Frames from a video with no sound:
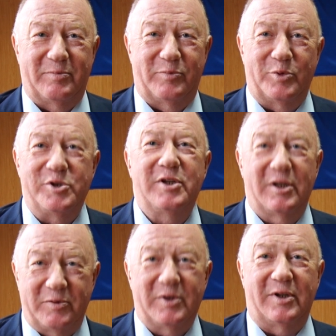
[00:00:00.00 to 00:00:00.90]
получить
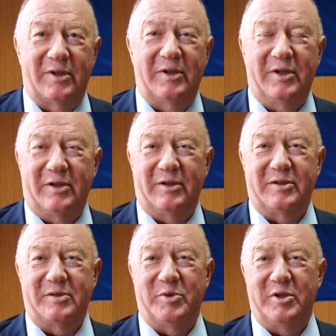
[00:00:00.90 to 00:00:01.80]
ответ от Ленары
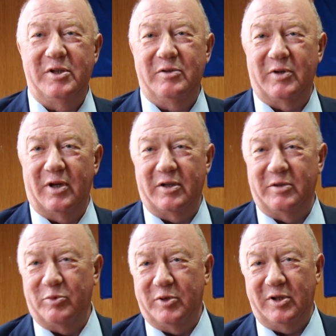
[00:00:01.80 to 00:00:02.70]
Самединовой как
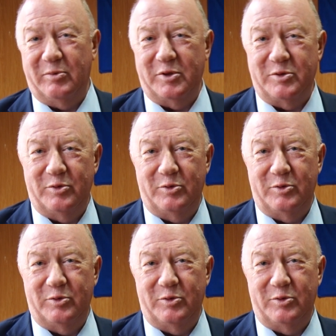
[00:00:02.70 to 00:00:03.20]
депутата областной